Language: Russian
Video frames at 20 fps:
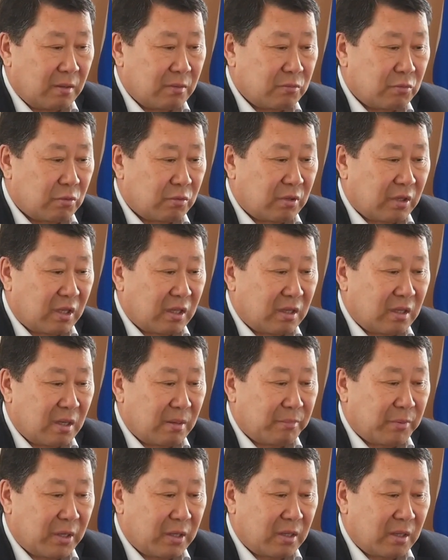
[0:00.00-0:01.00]
Все-таки
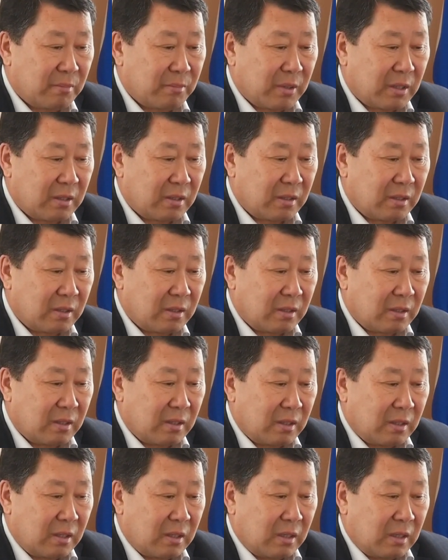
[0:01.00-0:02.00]
необходимо
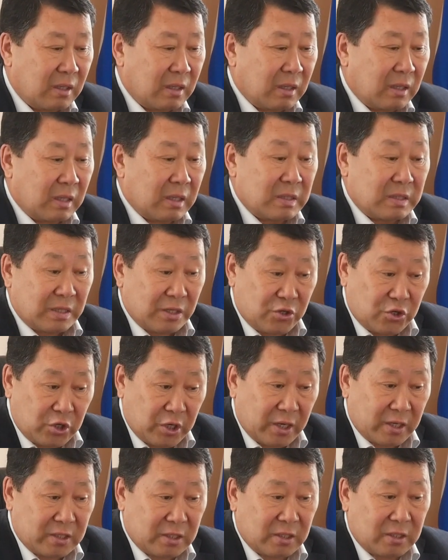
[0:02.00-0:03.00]

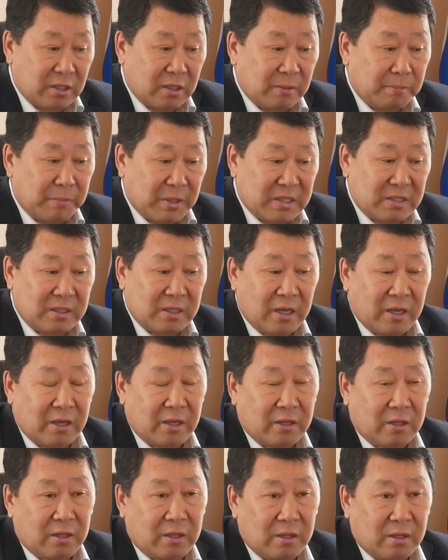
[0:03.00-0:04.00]
сейчас
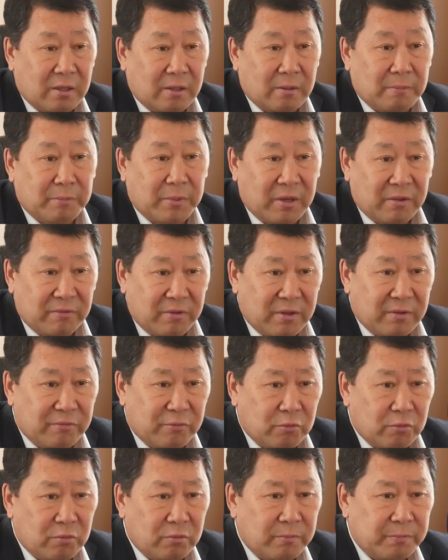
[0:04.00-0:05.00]
поставить
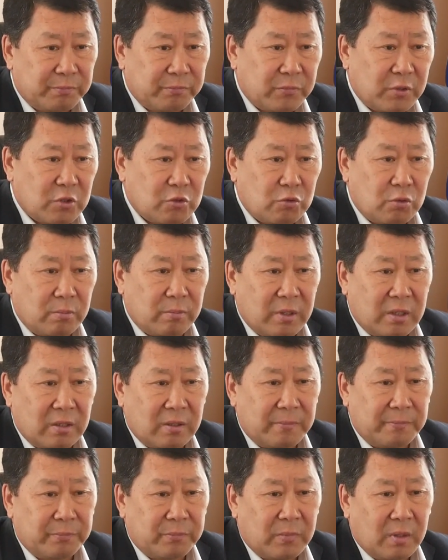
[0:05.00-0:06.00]
прививку,
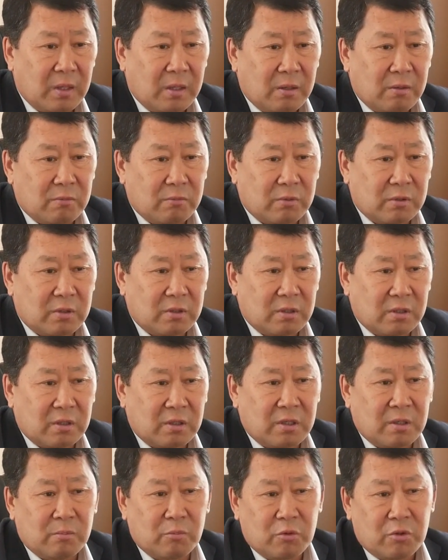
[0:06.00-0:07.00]
чтобы вот
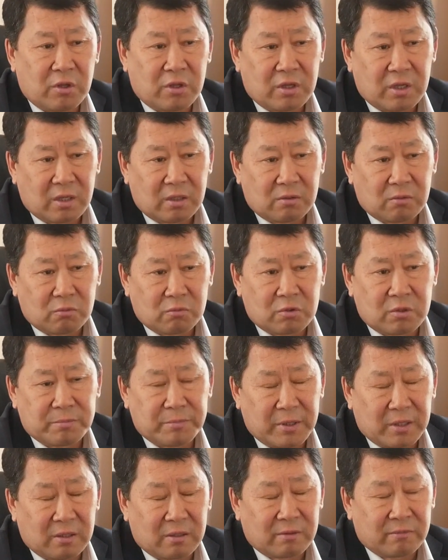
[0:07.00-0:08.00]
э, иммунитет
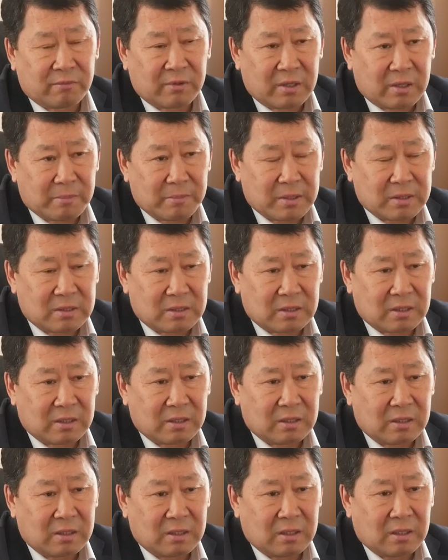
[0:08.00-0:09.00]
успел
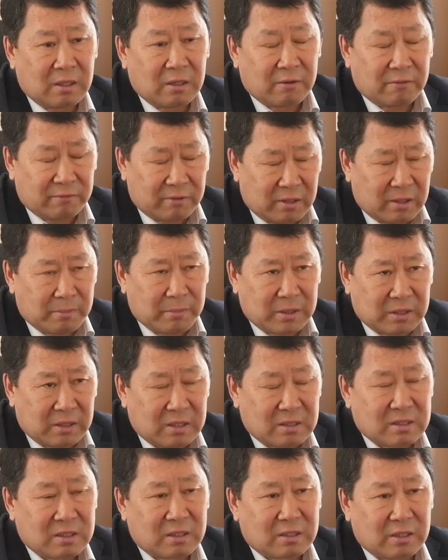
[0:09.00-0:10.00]
выработаться,
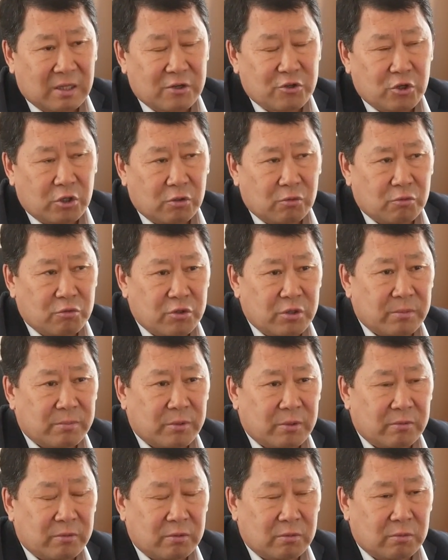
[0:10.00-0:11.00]
выработаться к началу
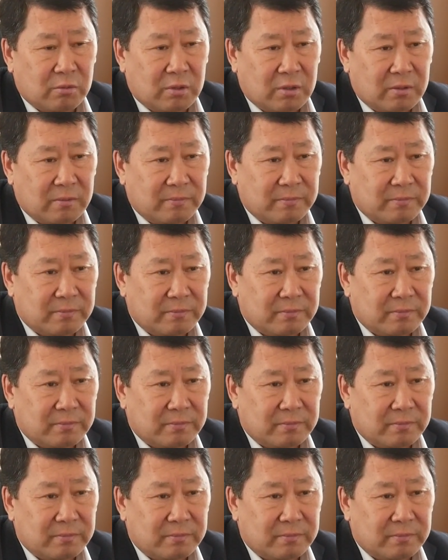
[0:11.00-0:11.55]
учебного года.